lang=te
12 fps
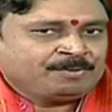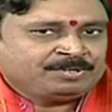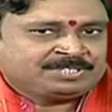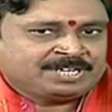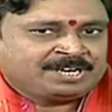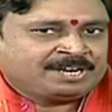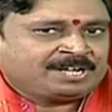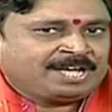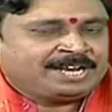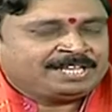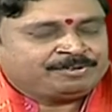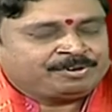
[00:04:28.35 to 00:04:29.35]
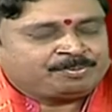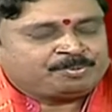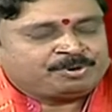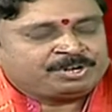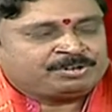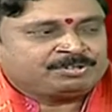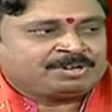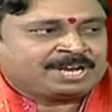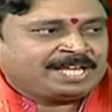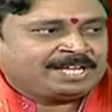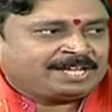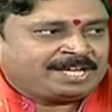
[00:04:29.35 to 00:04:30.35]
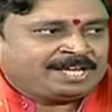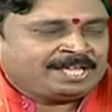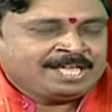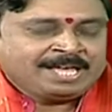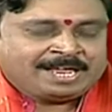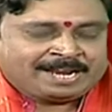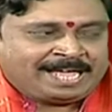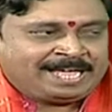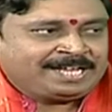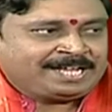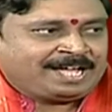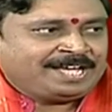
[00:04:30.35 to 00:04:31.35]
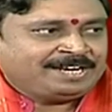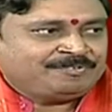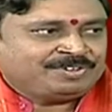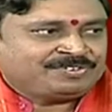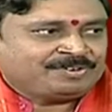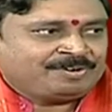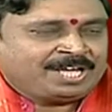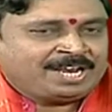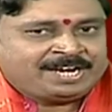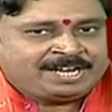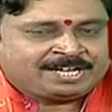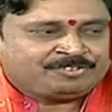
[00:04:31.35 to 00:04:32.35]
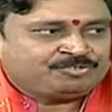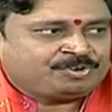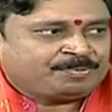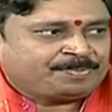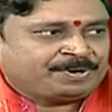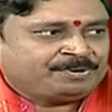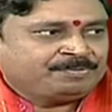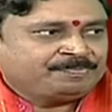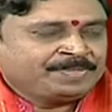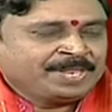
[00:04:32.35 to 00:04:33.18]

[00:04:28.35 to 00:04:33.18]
ఓ చిల్లర అది అదివరకు పూర్వం రోజులు రాయికి కాయ రాయి కాయను వేసేవాళ్ళు అలానే ఖర్జూర పండు